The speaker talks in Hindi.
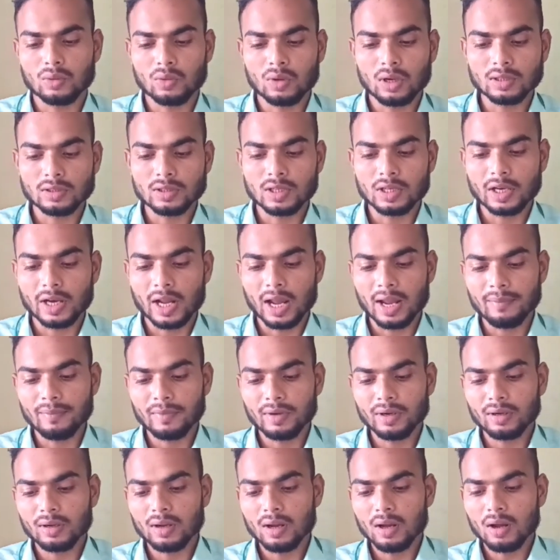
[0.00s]
थोड़ा सा
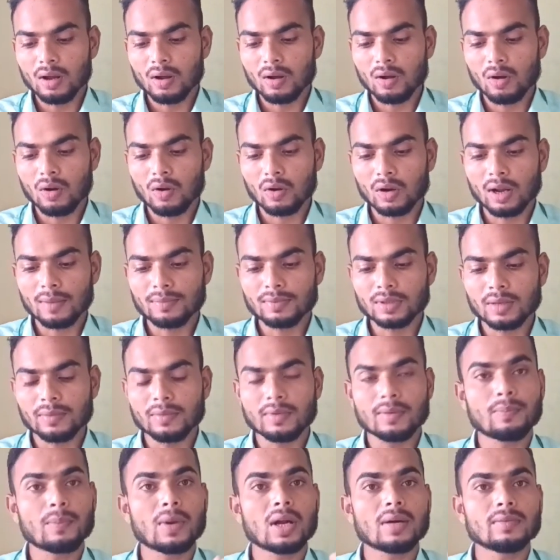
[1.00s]
टाइम लेगा और आपसे
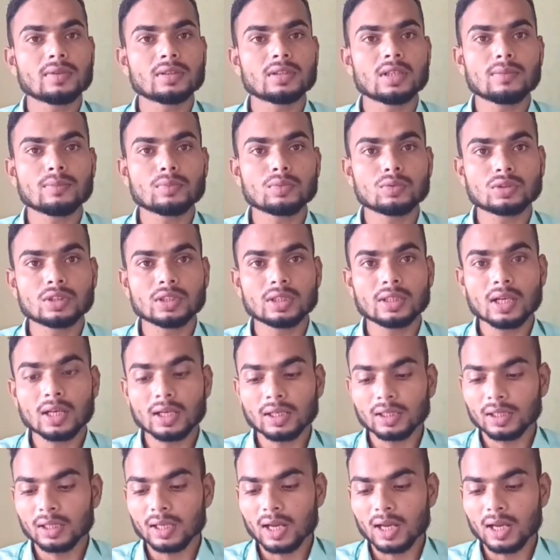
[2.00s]
परमिशन पूछेगा